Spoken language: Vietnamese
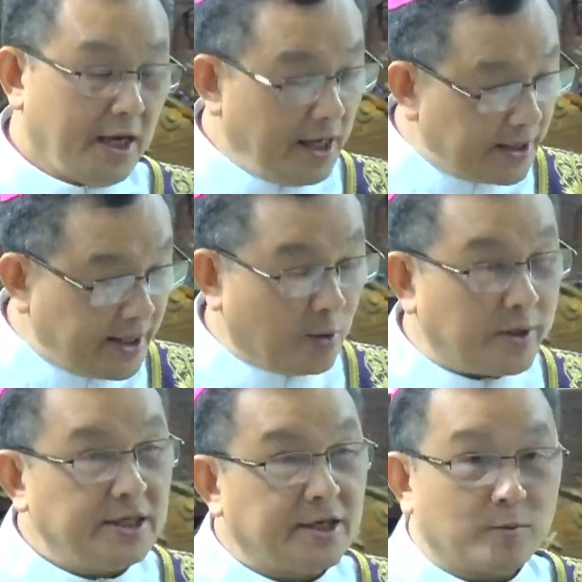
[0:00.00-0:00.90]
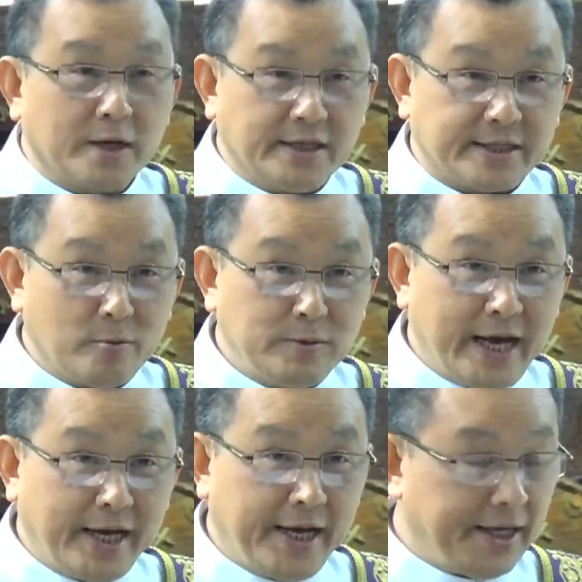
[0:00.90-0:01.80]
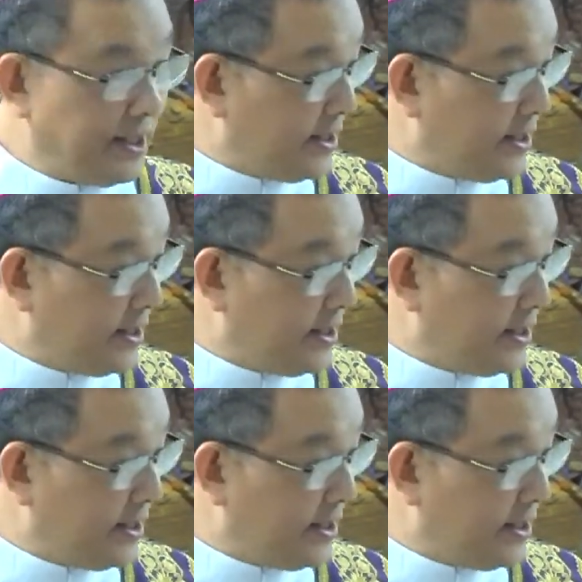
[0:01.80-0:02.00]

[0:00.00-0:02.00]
nhiều khi trong đời sống gia đình